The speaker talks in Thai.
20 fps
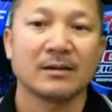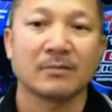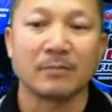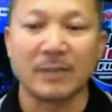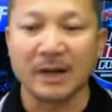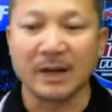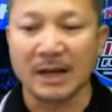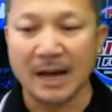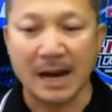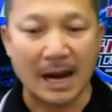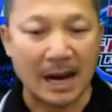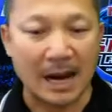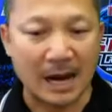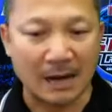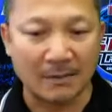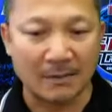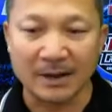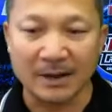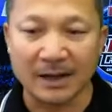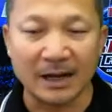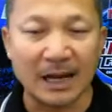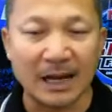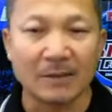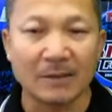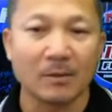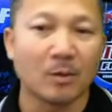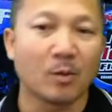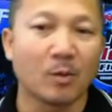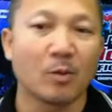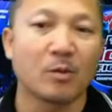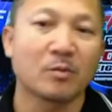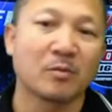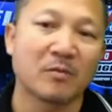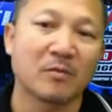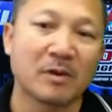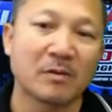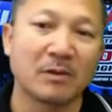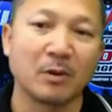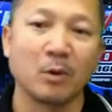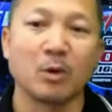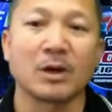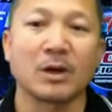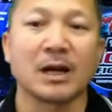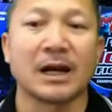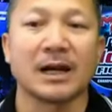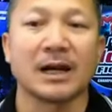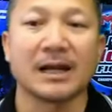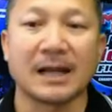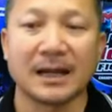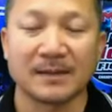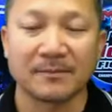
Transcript: มีอ่างมีอะไรโอ้ผมว่ามันหรูเกินอ่ะ